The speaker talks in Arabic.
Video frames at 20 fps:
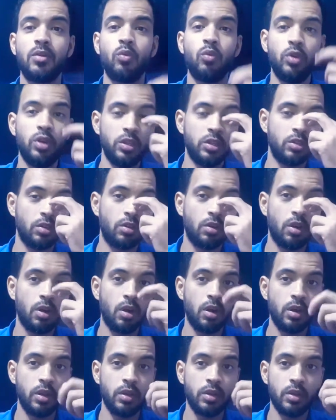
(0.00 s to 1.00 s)

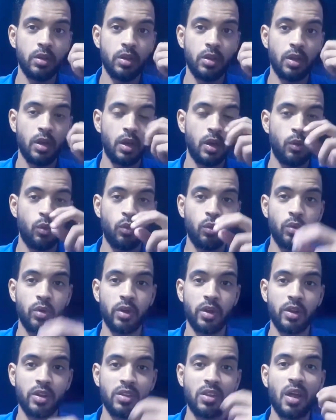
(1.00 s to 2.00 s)
واحتقان او
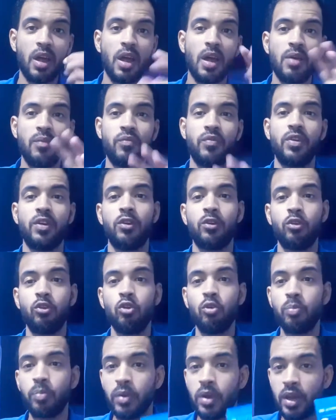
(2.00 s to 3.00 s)
التهاب في
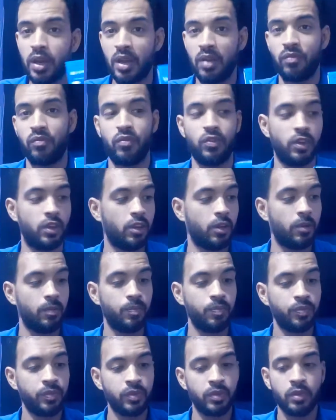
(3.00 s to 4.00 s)
الجيوب الانفية
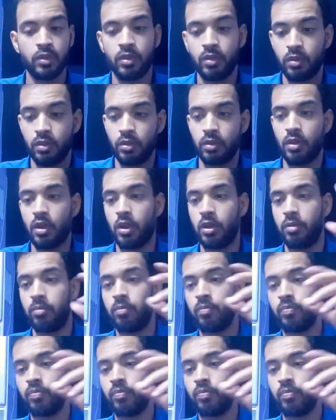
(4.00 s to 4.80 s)
طيب